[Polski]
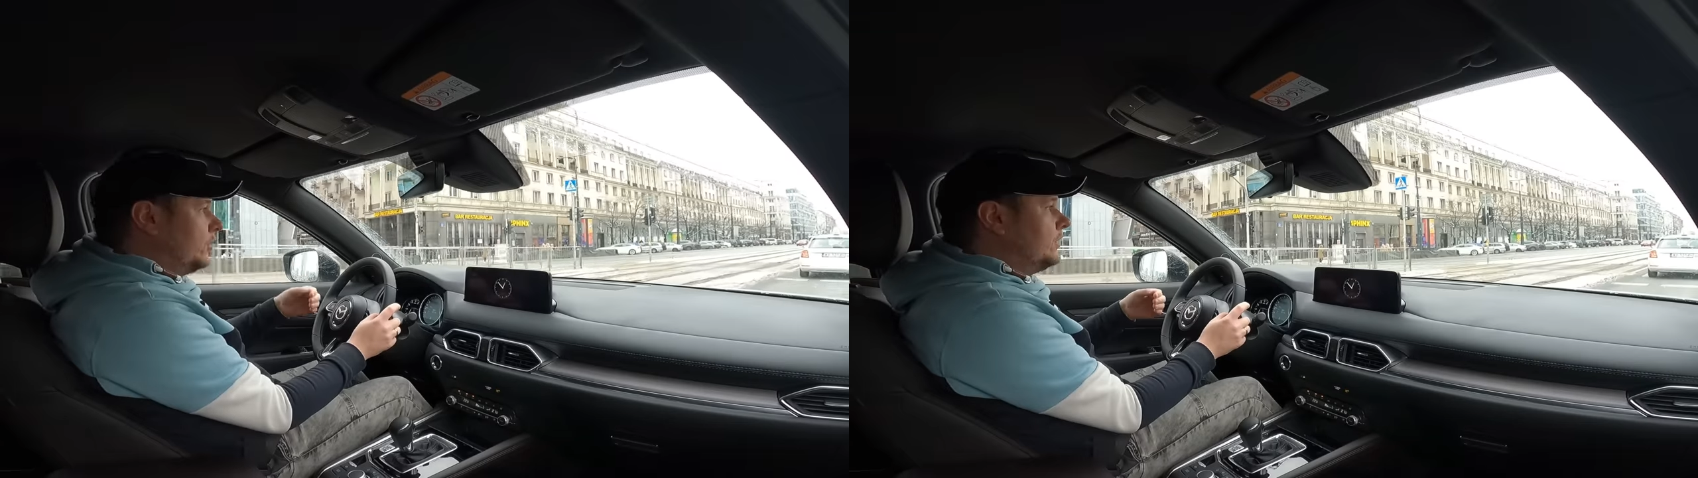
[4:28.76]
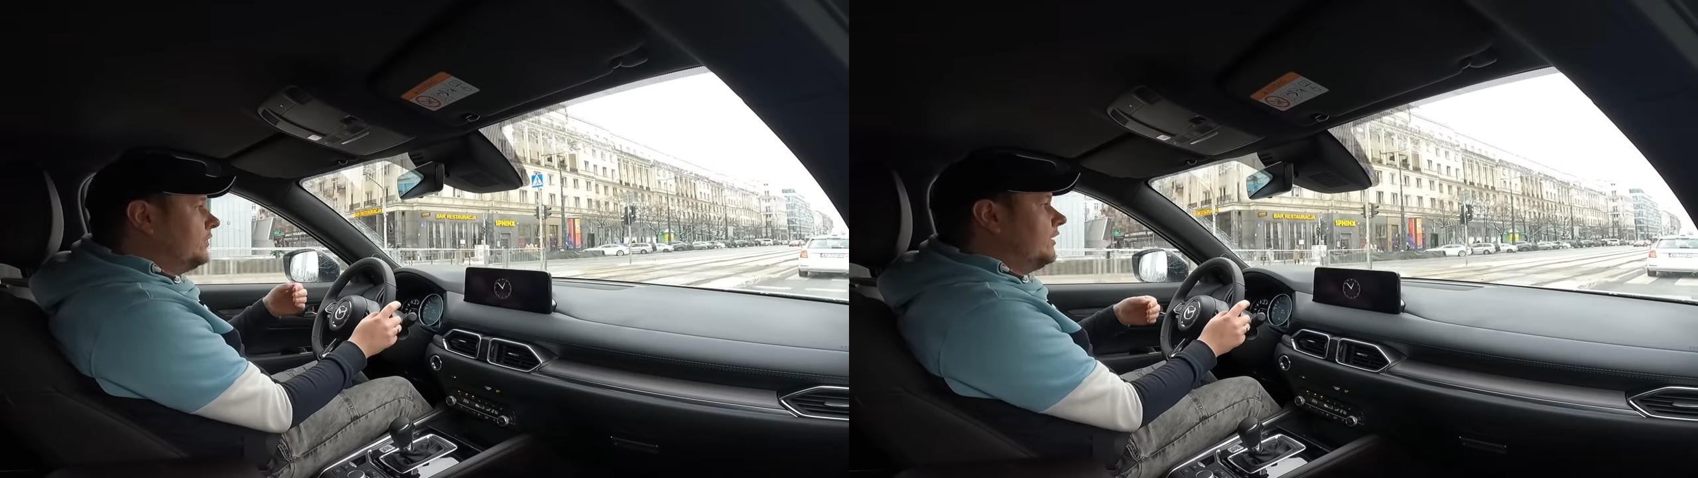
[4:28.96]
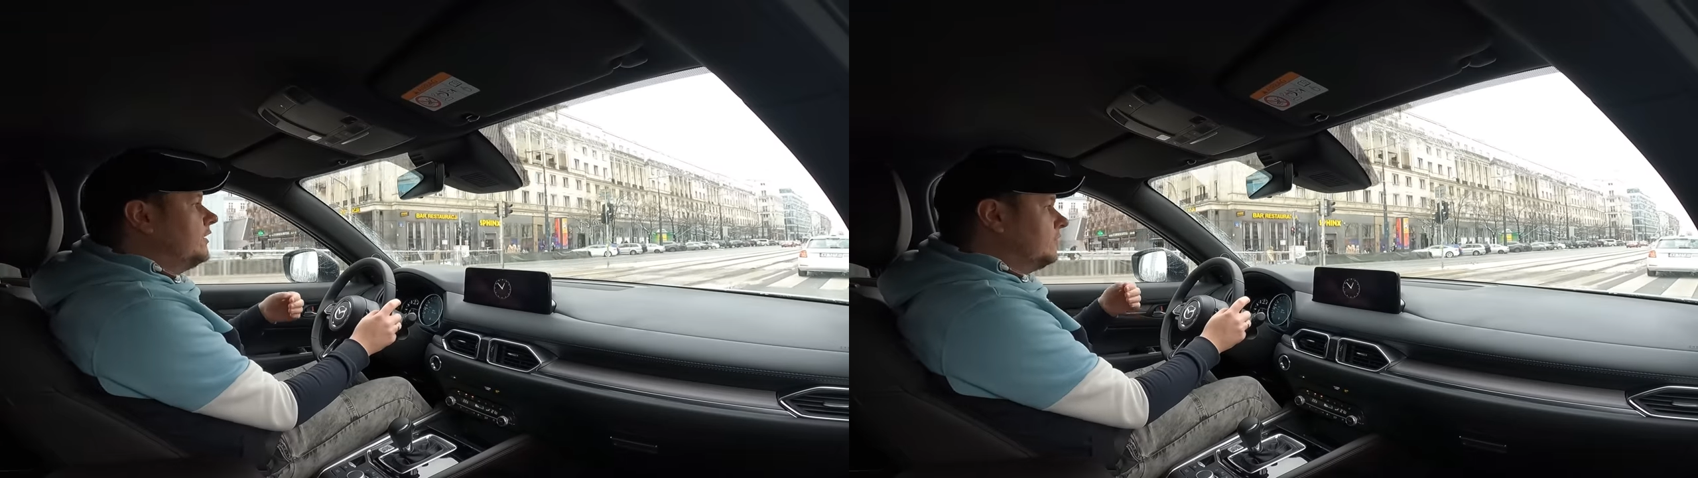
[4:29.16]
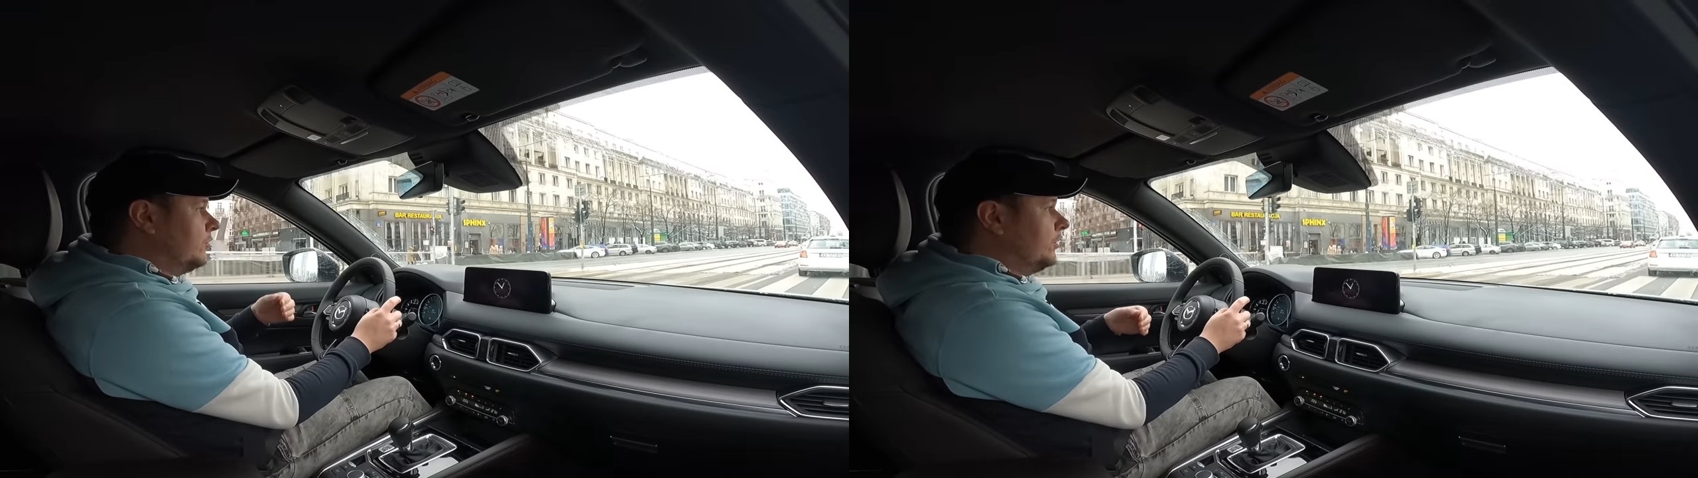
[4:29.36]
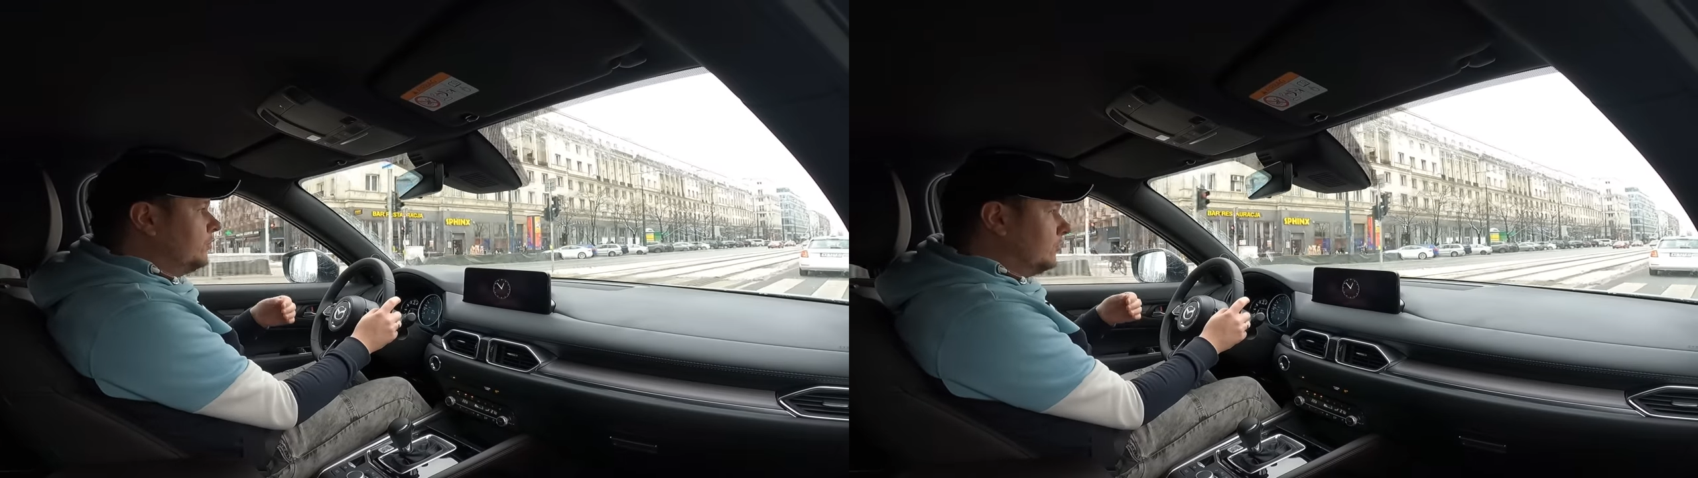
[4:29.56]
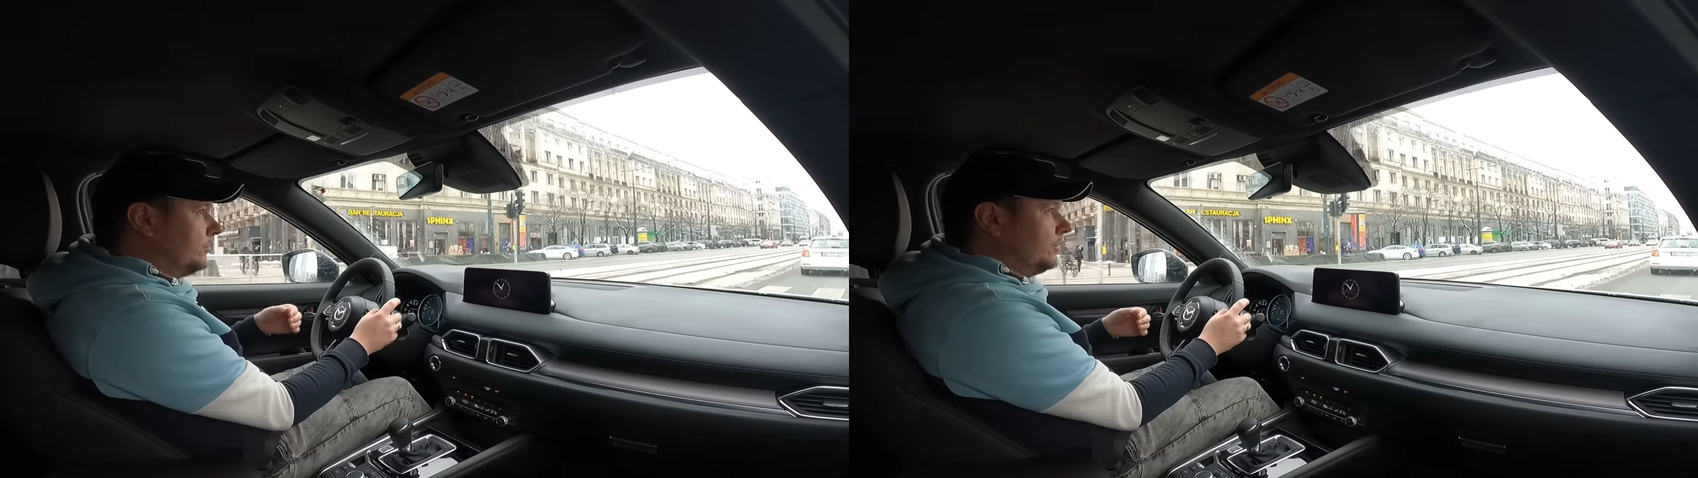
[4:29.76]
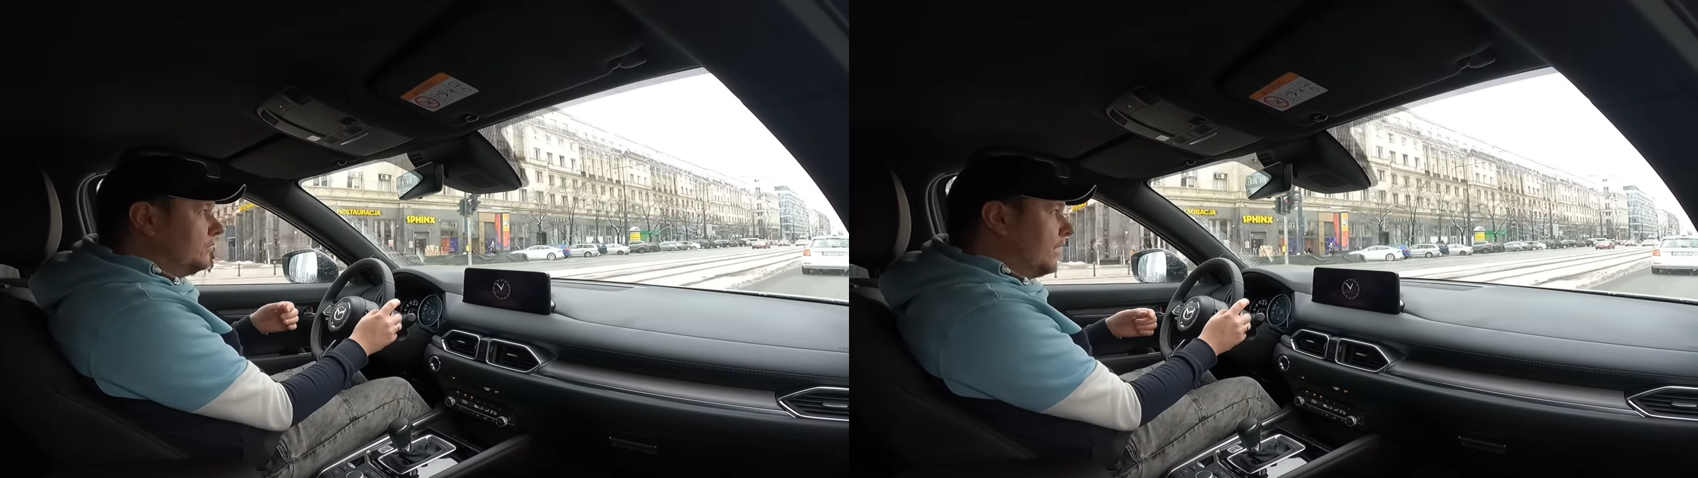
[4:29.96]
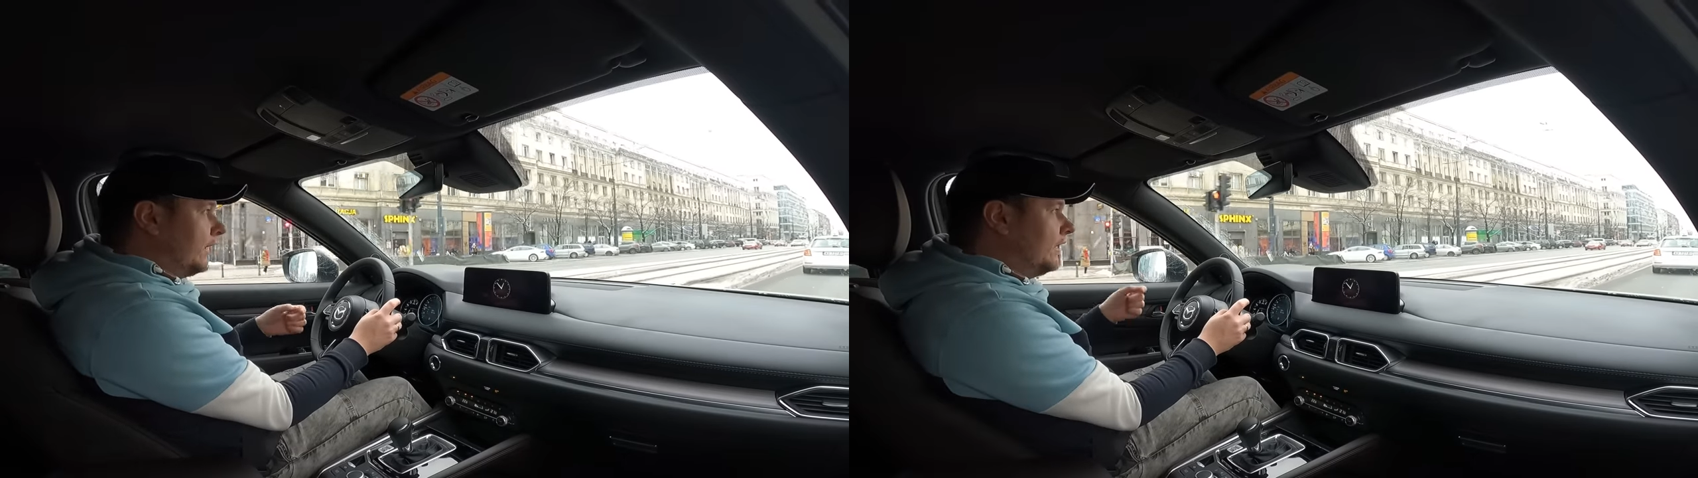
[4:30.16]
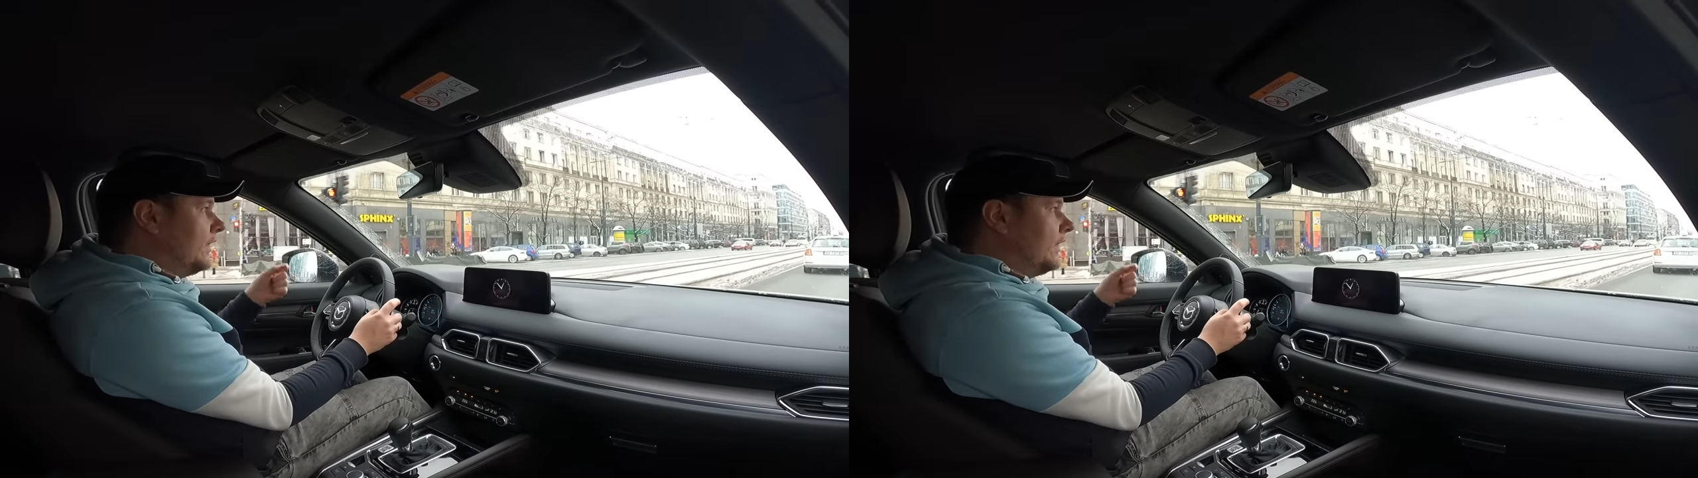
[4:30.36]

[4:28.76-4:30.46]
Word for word: to jest jedna z moich ulubionych marek.